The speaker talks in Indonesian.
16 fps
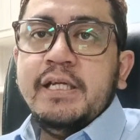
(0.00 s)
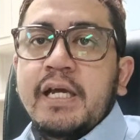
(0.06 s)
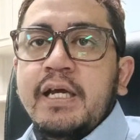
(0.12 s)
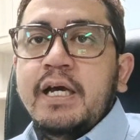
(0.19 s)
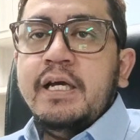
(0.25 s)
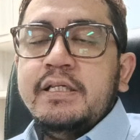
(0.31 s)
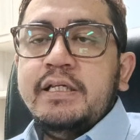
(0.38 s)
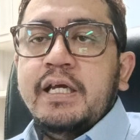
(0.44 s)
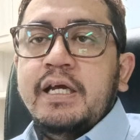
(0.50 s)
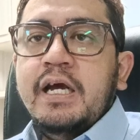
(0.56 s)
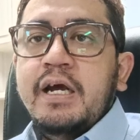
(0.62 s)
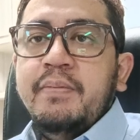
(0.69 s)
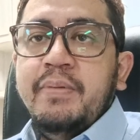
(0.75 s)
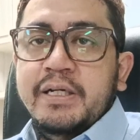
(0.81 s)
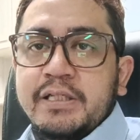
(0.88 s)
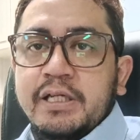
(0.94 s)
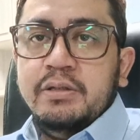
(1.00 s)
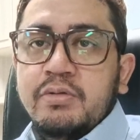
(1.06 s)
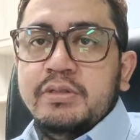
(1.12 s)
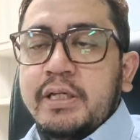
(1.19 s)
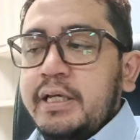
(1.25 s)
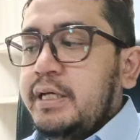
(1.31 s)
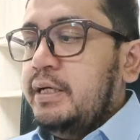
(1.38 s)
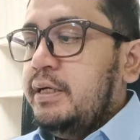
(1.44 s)
Saya enggak, saya enggak ngebahas itu.
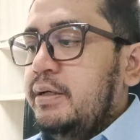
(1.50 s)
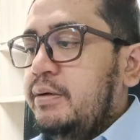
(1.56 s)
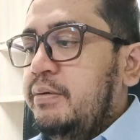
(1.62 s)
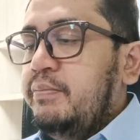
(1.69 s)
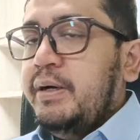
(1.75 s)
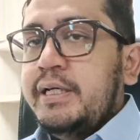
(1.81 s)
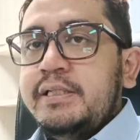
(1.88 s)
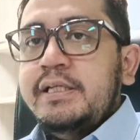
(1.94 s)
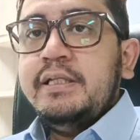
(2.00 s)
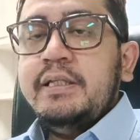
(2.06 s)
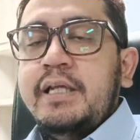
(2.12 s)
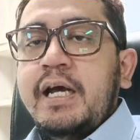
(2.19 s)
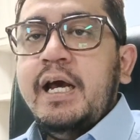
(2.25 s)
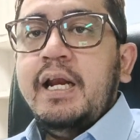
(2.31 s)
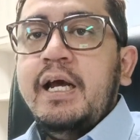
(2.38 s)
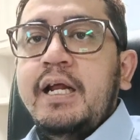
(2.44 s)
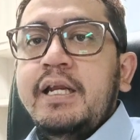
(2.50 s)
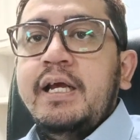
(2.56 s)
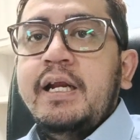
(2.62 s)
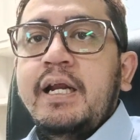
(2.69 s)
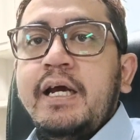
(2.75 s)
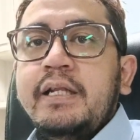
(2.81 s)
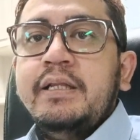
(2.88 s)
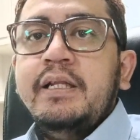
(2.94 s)
Saya ngebahasnya tentang hal-hal yang
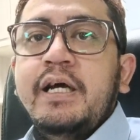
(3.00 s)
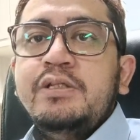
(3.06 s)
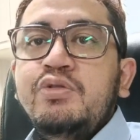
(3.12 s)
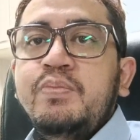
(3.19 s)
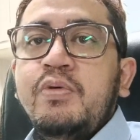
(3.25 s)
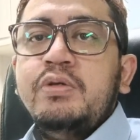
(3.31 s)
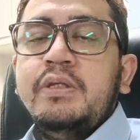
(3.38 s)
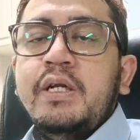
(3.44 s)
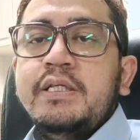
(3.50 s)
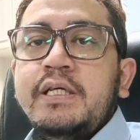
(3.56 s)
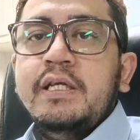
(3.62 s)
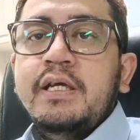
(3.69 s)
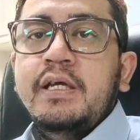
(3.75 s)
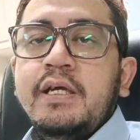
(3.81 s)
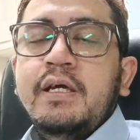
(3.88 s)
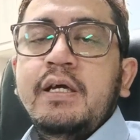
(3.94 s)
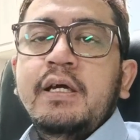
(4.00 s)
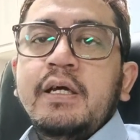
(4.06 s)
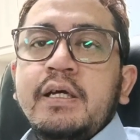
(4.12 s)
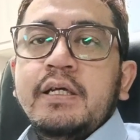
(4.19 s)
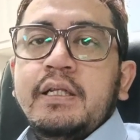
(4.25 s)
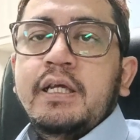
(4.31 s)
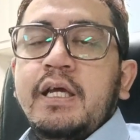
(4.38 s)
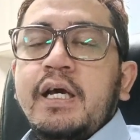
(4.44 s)
lekat dengan supporter saja ya.
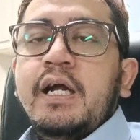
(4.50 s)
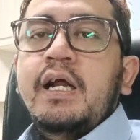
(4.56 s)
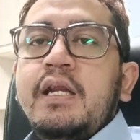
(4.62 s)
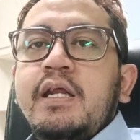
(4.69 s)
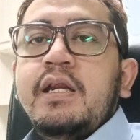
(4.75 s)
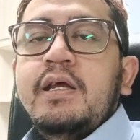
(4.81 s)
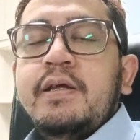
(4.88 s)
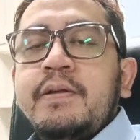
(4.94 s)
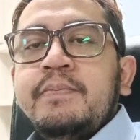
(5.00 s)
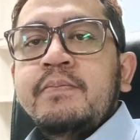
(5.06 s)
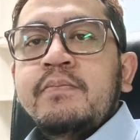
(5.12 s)
Tiga hal ini nih.